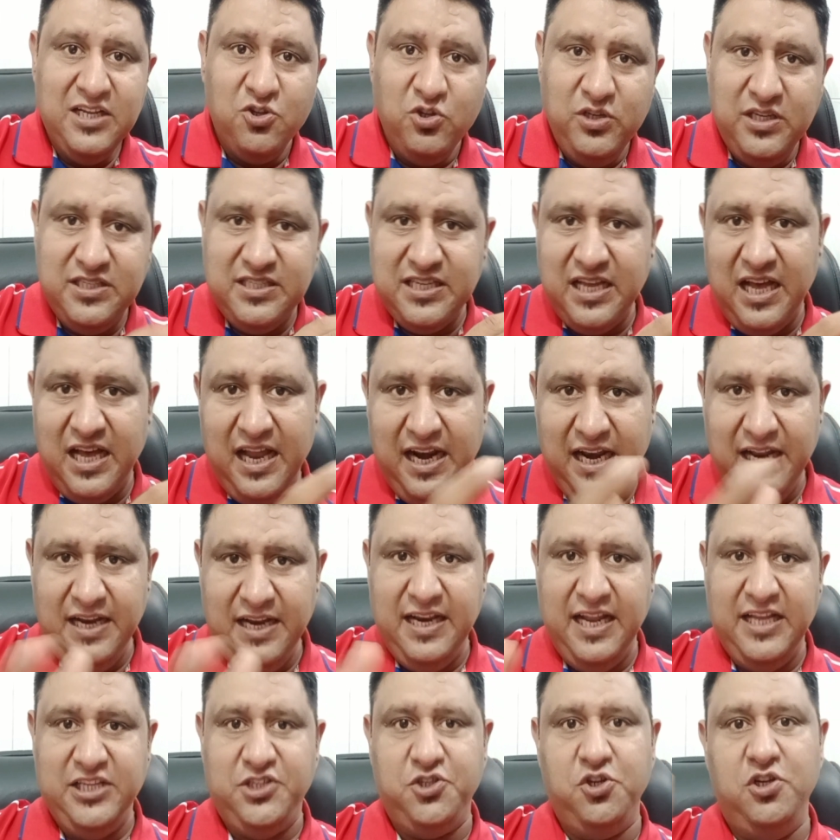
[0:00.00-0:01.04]
तो ये सारे
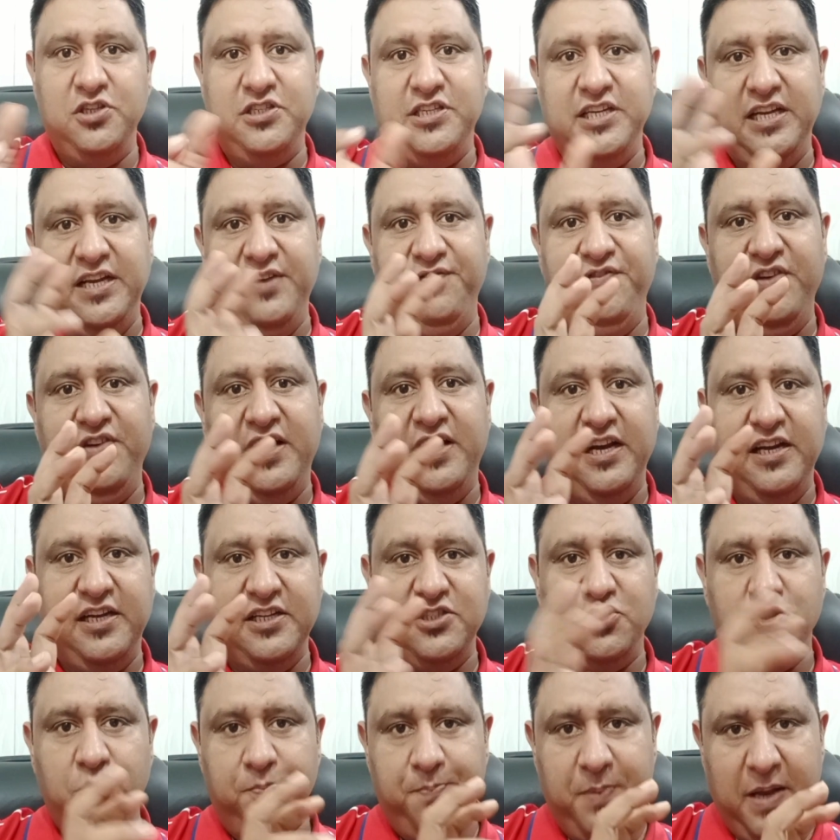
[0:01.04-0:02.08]
नेचुरल
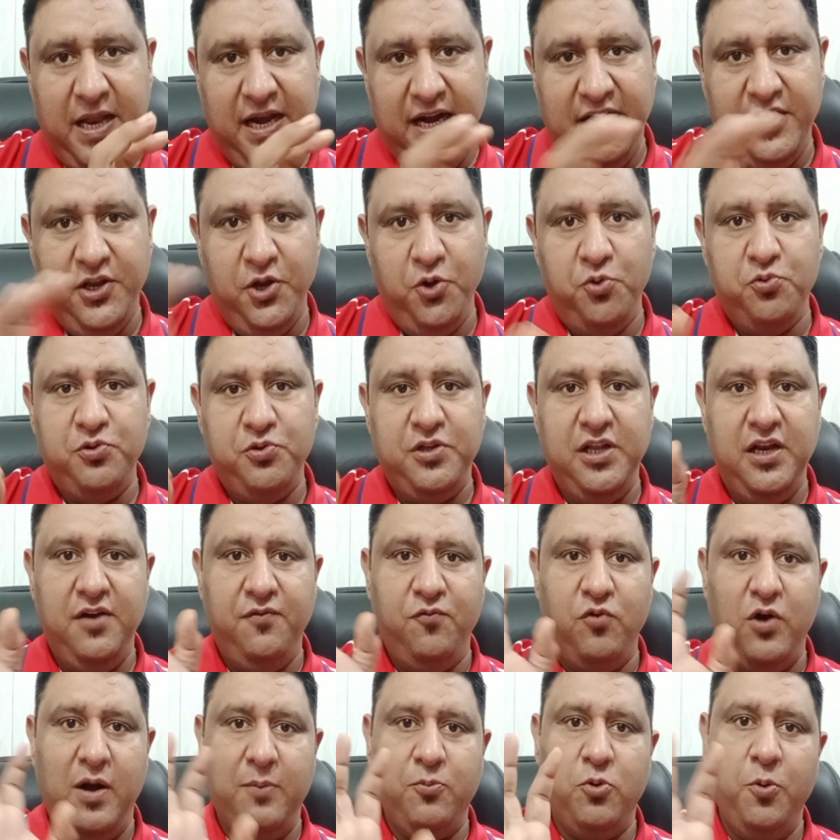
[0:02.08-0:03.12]
सिग्निफिकेटर जो प्लानट के होते हैं ना
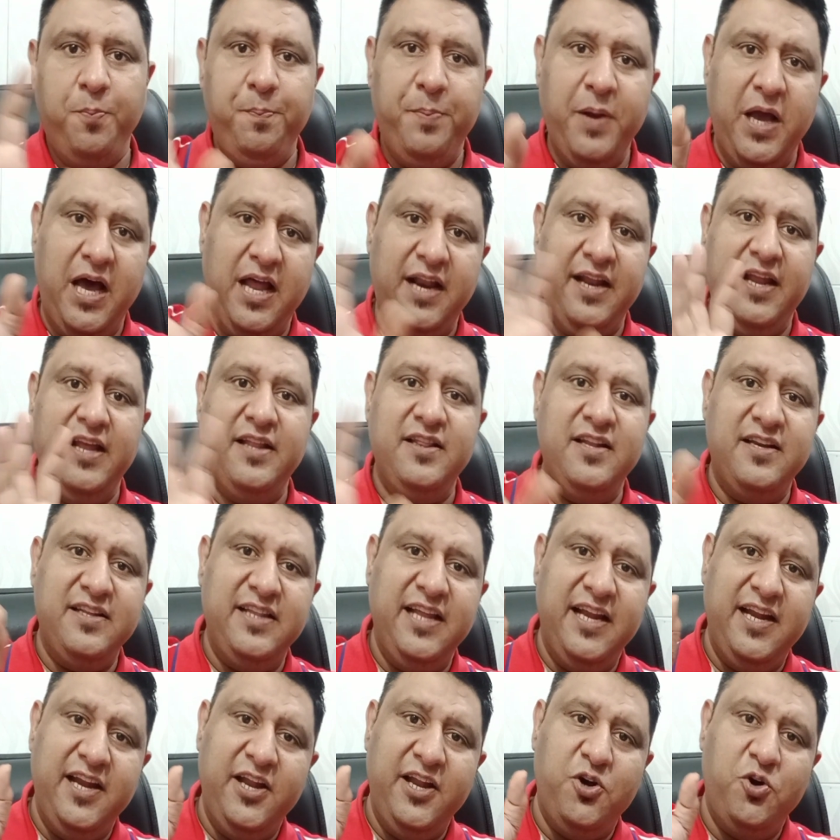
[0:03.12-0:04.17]
वो आपको प्यार के अंदर
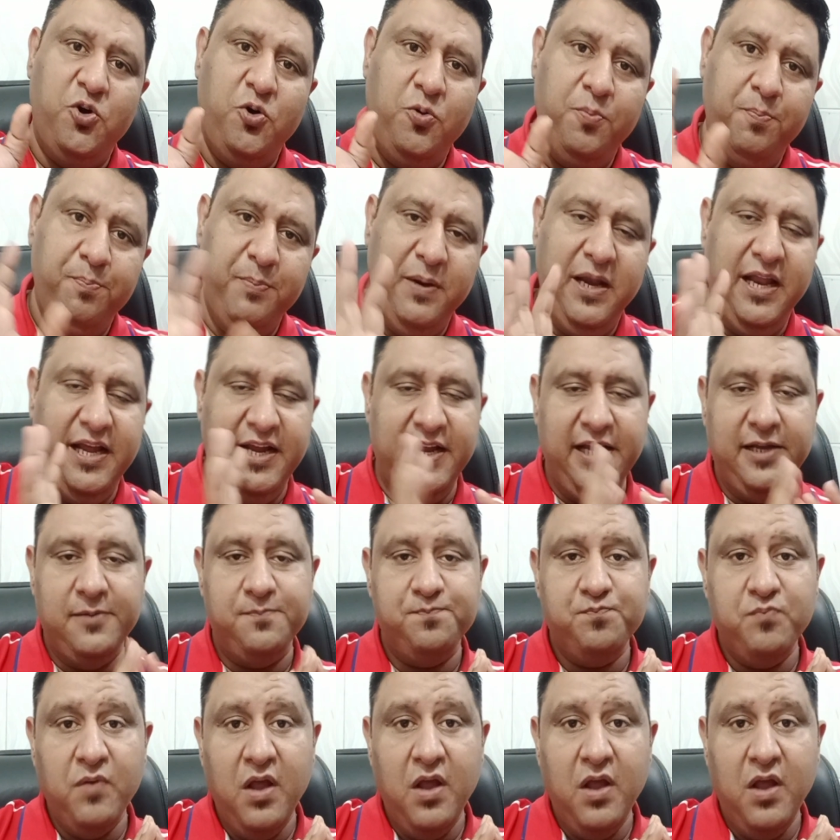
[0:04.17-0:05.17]
देखने को मिलेंगे